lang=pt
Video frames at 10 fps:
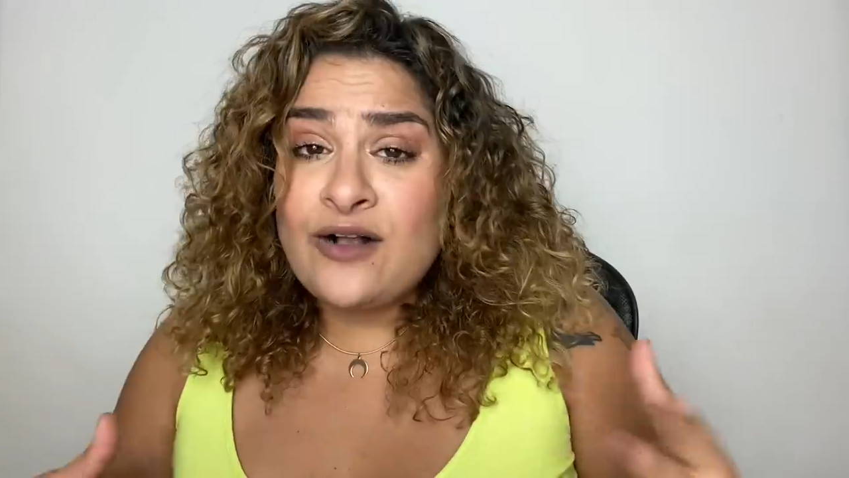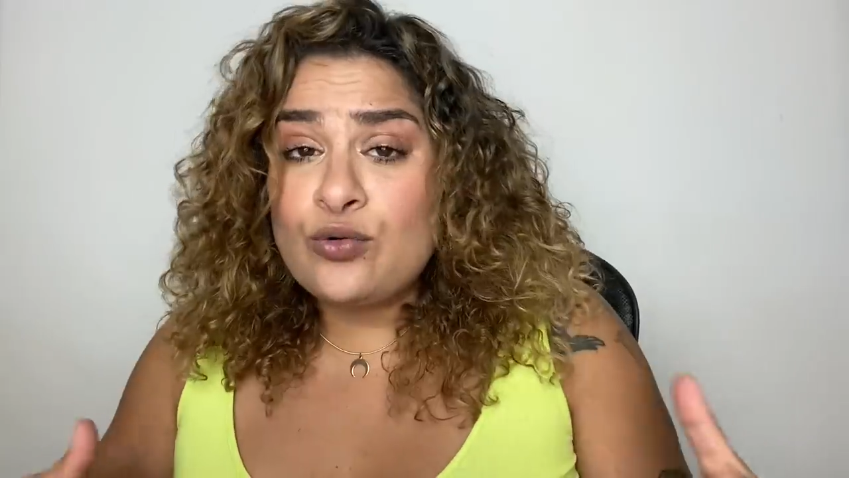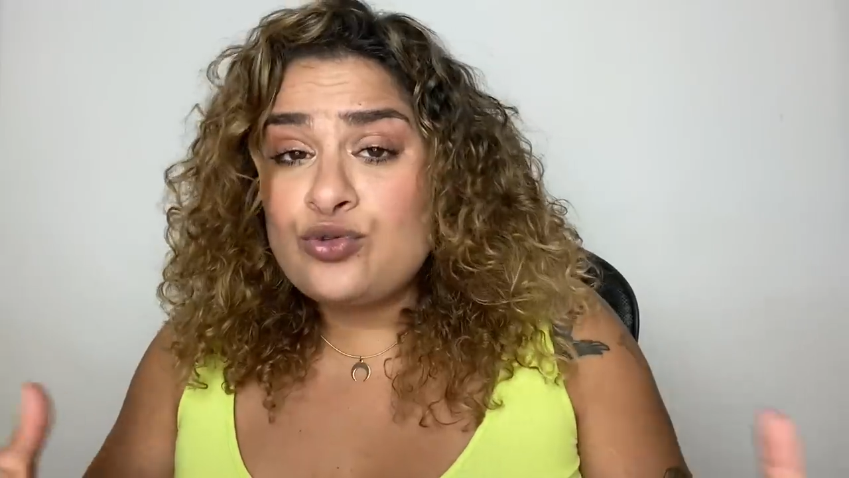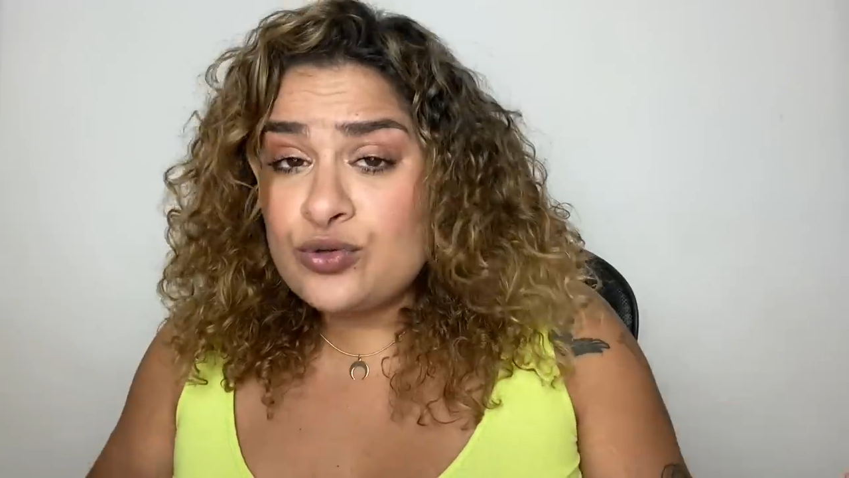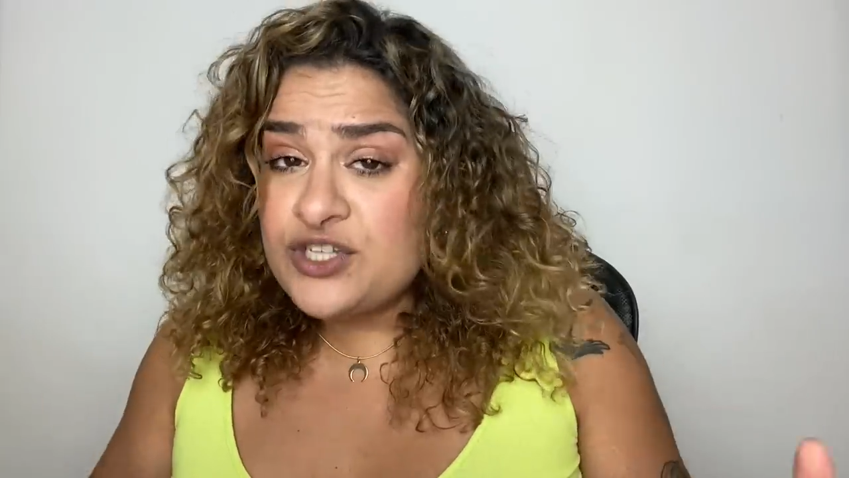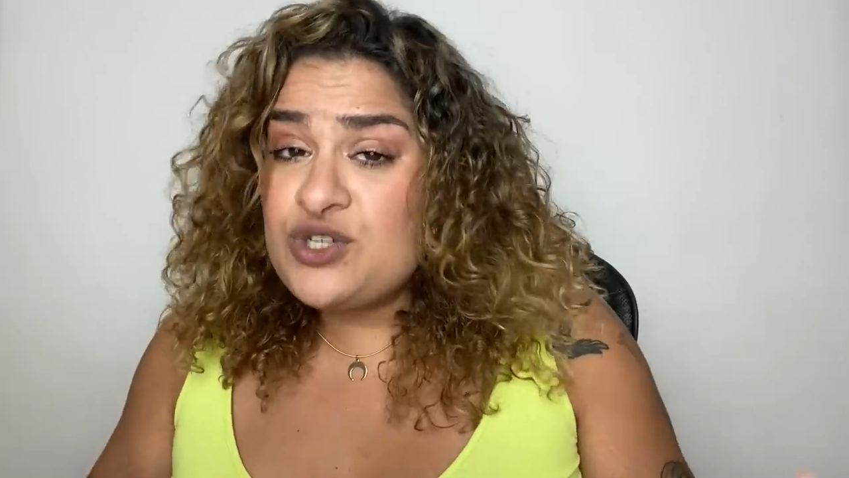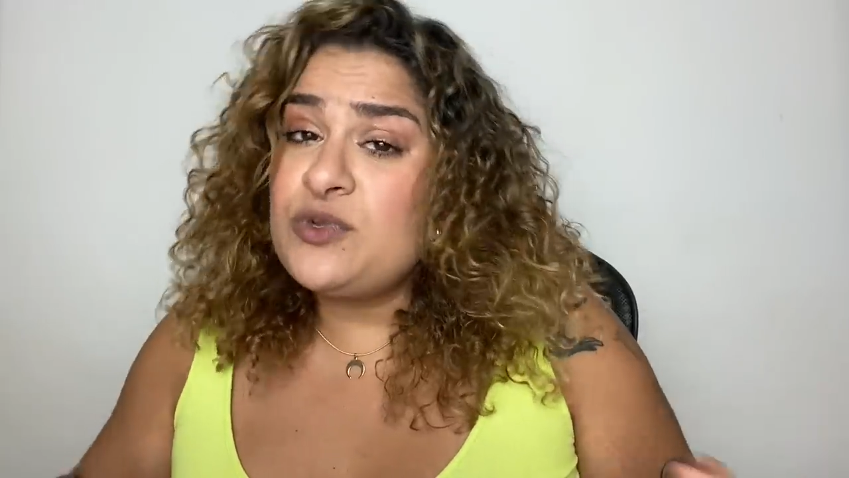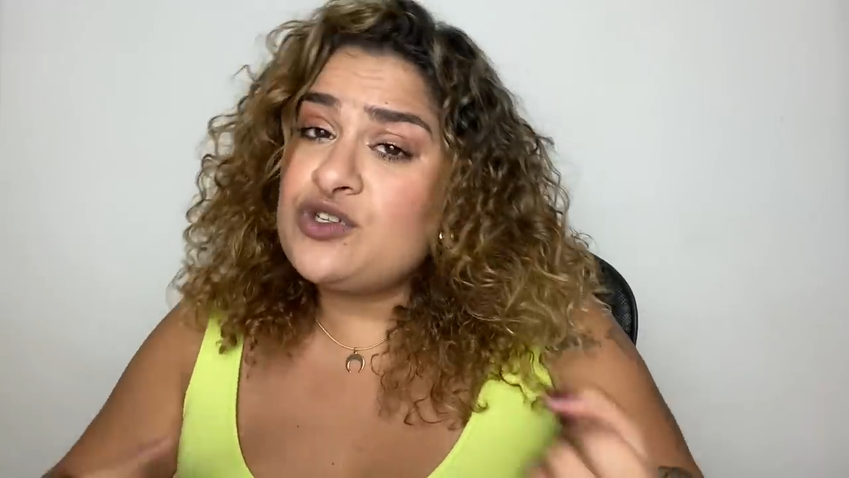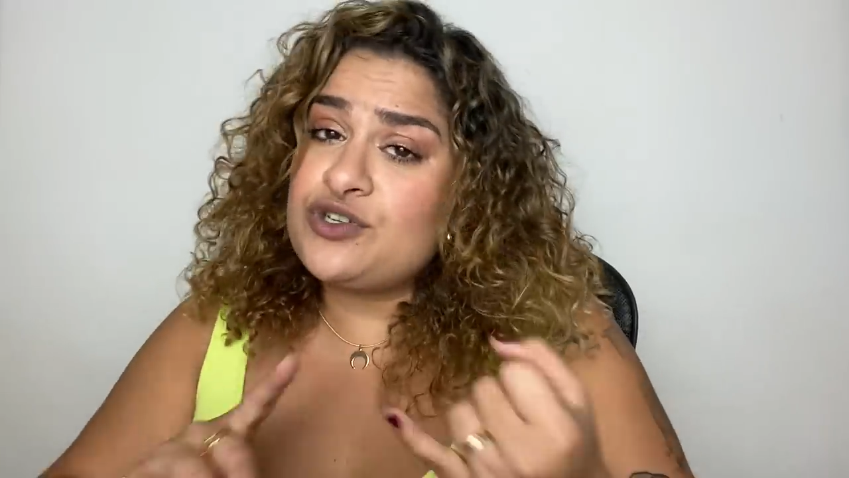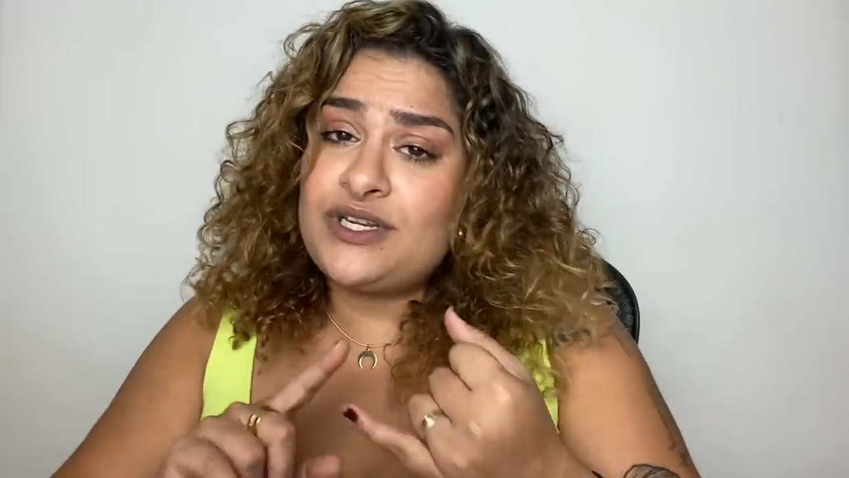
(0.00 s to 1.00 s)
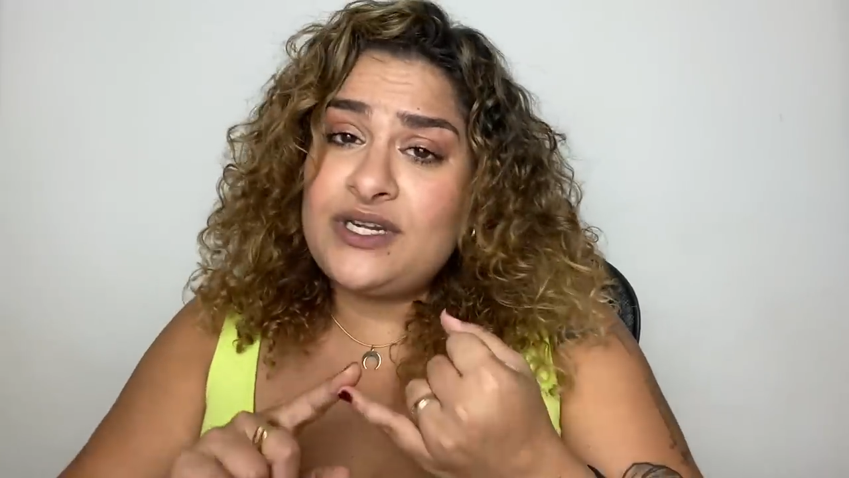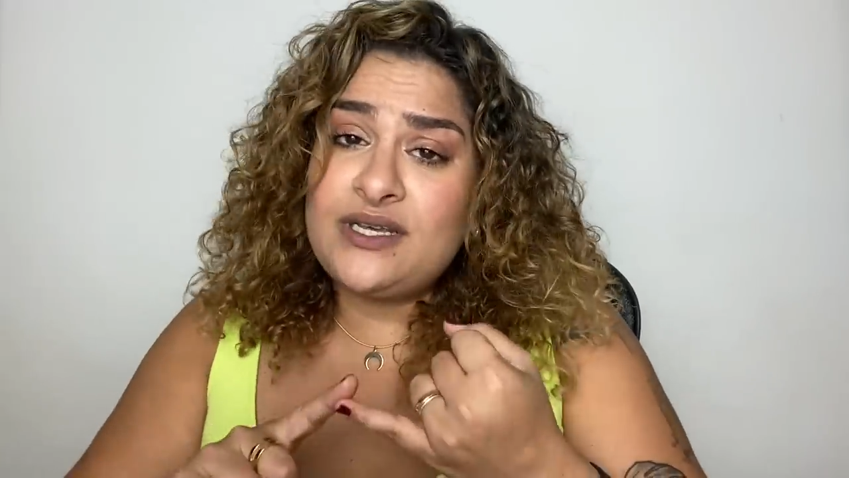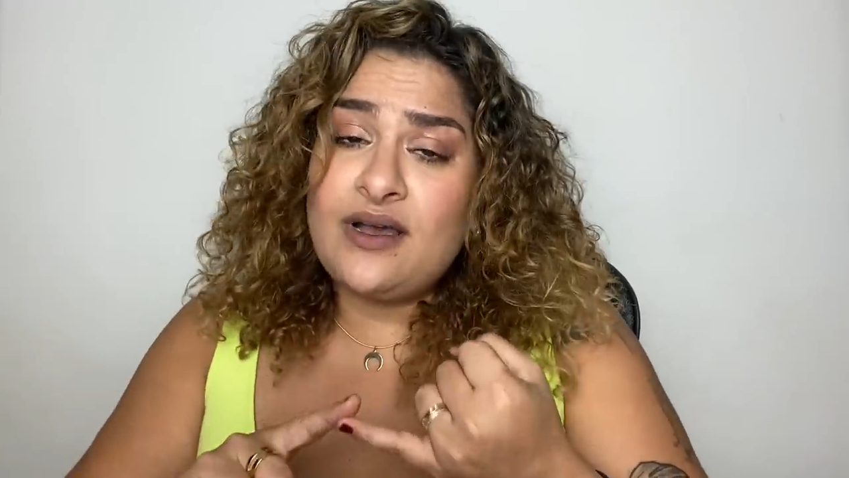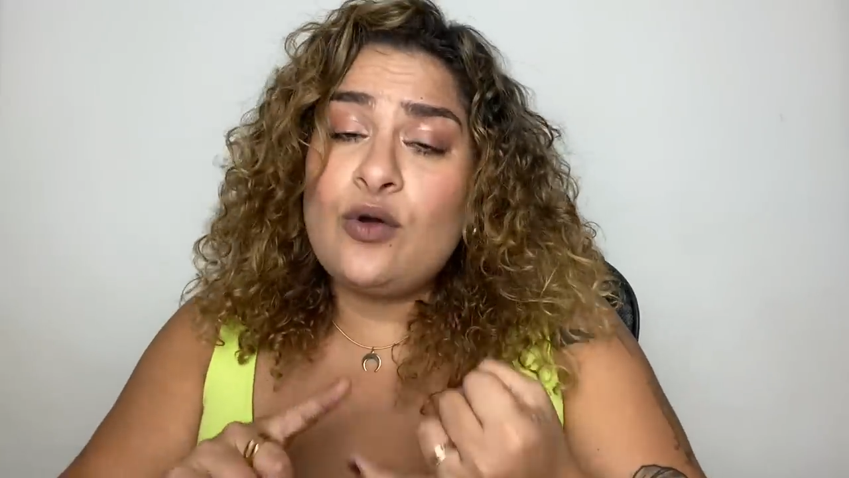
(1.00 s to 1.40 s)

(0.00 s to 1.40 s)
a cultura de misoginia,